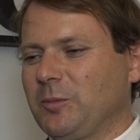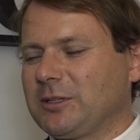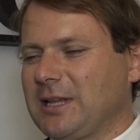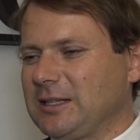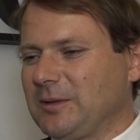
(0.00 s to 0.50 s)

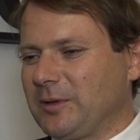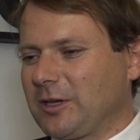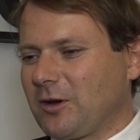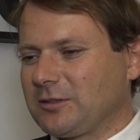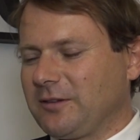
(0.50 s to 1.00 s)
importanti per
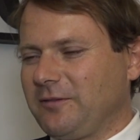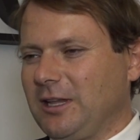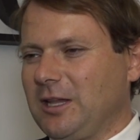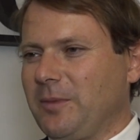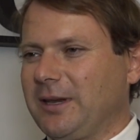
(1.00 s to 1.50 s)
i nostri
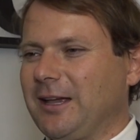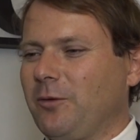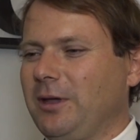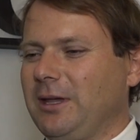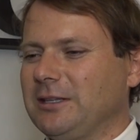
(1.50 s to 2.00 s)
figli, perché
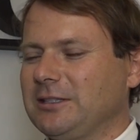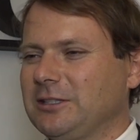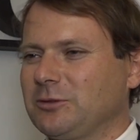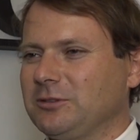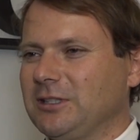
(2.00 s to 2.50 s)
qui si
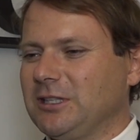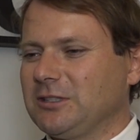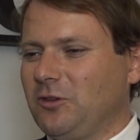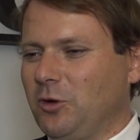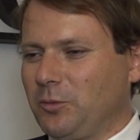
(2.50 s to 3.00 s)
discute di
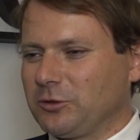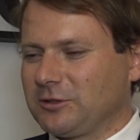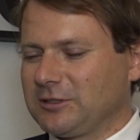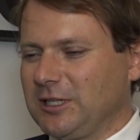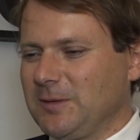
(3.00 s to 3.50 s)
sviluppo
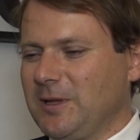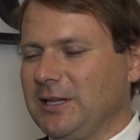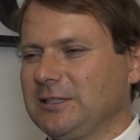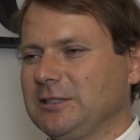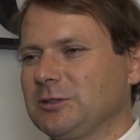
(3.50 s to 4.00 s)

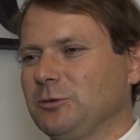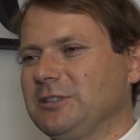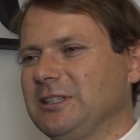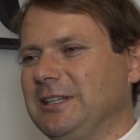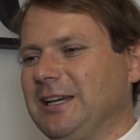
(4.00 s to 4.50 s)
sostenibile, si
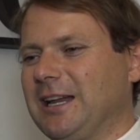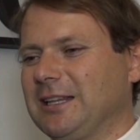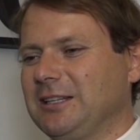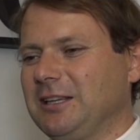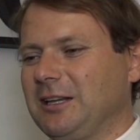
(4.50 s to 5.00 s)
discute di
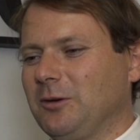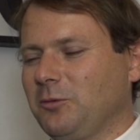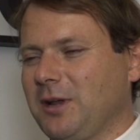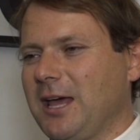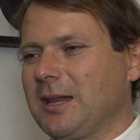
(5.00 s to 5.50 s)
garantire
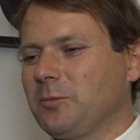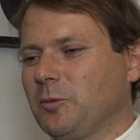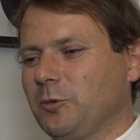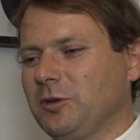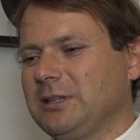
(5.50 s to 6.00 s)
un'area
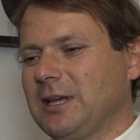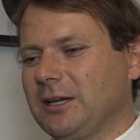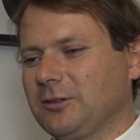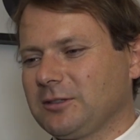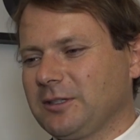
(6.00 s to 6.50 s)
più pulita
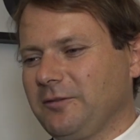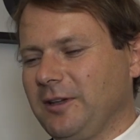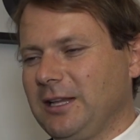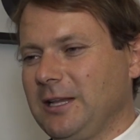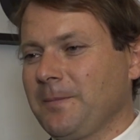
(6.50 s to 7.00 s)
ai nostri
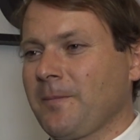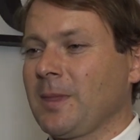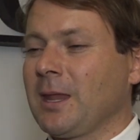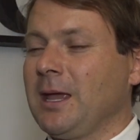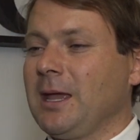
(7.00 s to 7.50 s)
figli,
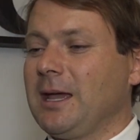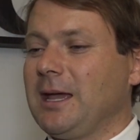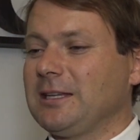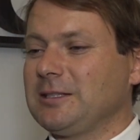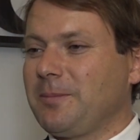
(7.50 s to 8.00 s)

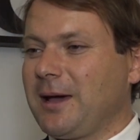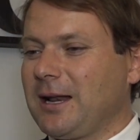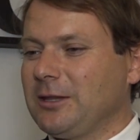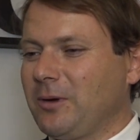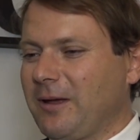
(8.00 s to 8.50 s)
eh, si
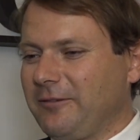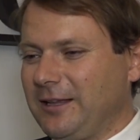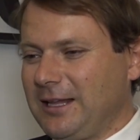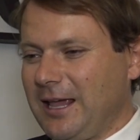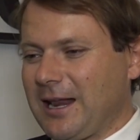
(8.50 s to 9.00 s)
parla di una
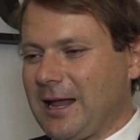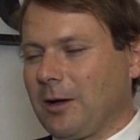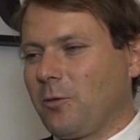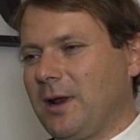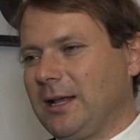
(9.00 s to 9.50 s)

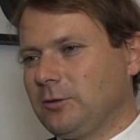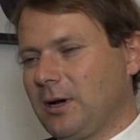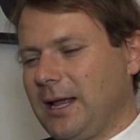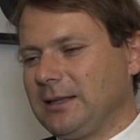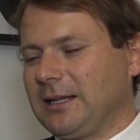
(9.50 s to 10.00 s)
filiera, quella
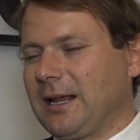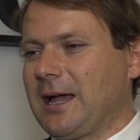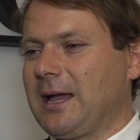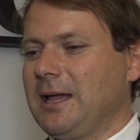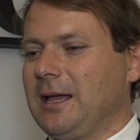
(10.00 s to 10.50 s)

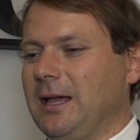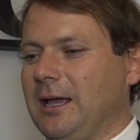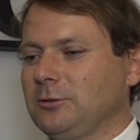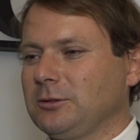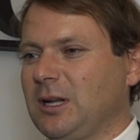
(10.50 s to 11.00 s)
idroelettrica,
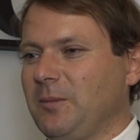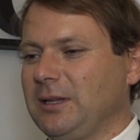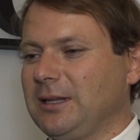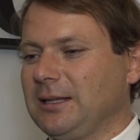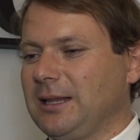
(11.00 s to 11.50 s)
eh,
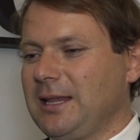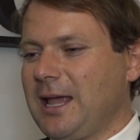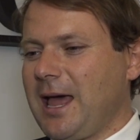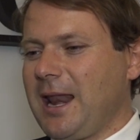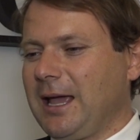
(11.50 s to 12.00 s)
totalmente
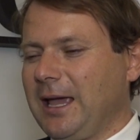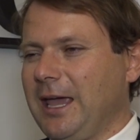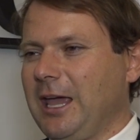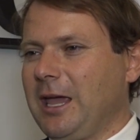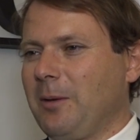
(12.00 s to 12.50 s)
italiana
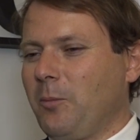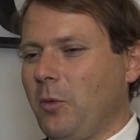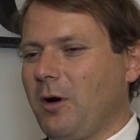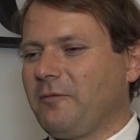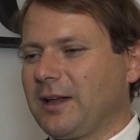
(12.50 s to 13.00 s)
che eh,
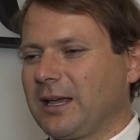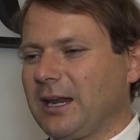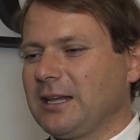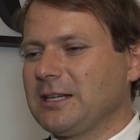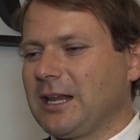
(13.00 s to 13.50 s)
può far
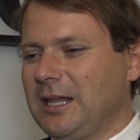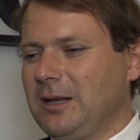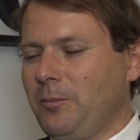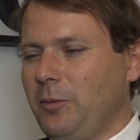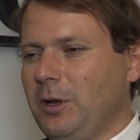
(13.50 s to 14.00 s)
crescere
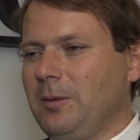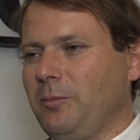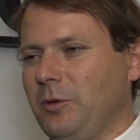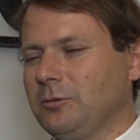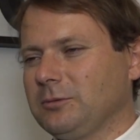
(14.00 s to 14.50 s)
il PIL
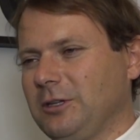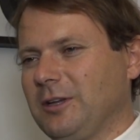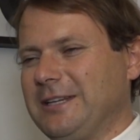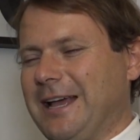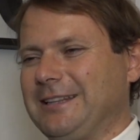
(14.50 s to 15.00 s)
più di
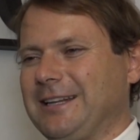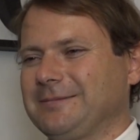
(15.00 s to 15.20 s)
ogni altra.